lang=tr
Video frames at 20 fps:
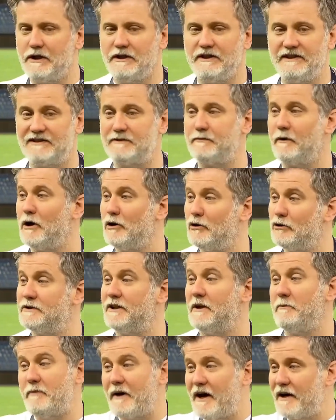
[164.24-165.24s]
İsmail
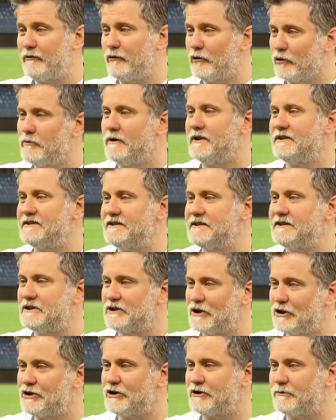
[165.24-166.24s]
Yüksek'in performansı
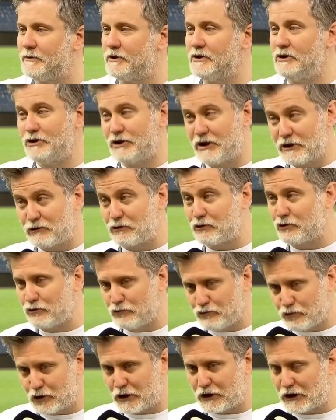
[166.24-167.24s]
şaşırtmadı.
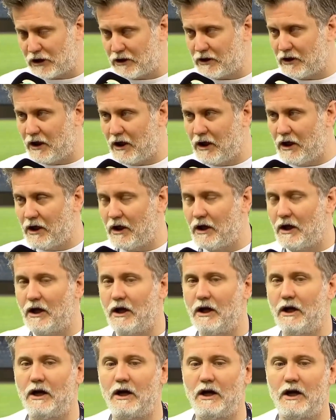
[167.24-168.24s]
Jesus'un bu kadar
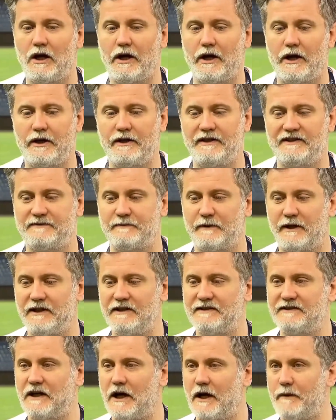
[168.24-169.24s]
e,
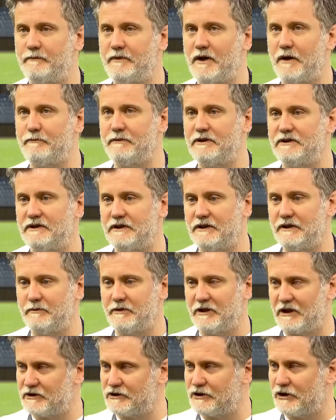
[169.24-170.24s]
İsmail'i sahiplenmesi
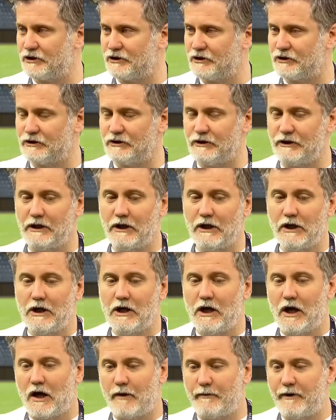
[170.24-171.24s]
biraz şaşırttı.
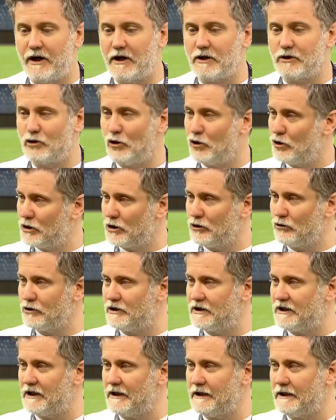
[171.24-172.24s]
Ama görünen o
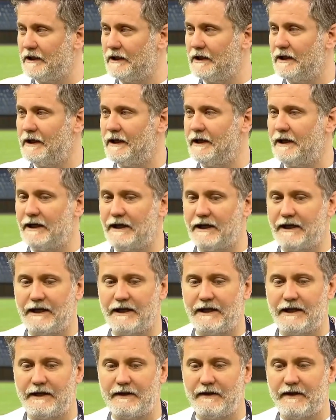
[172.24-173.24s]
ki e,
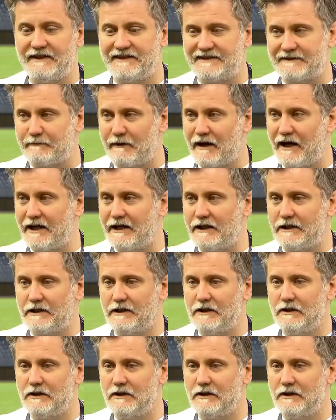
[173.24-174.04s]
İsmail